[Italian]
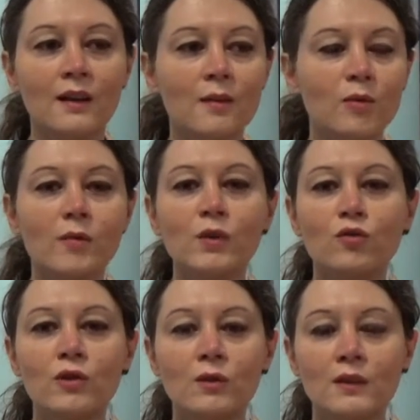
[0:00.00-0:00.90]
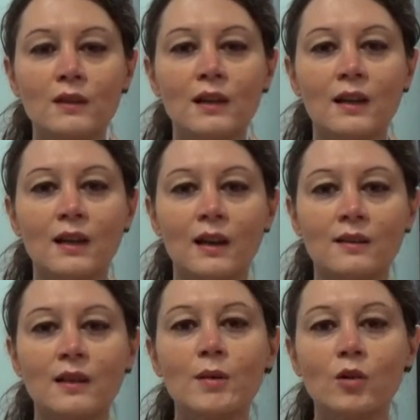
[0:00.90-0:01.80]
Il Movimento 5 Stelle,
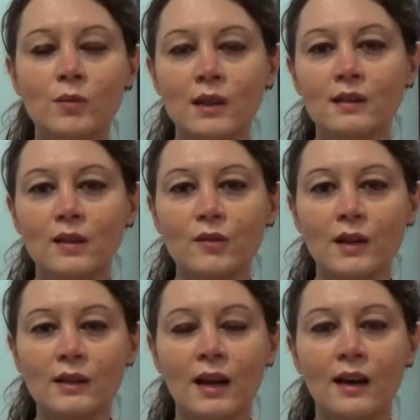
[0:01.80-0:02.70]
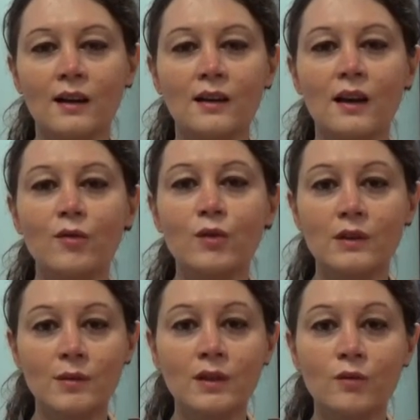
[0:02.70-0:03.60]
assieme ai comitati referendari, l'ha
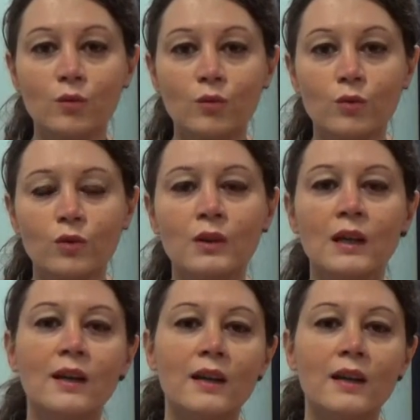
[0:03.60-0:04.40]
fortemente voluto.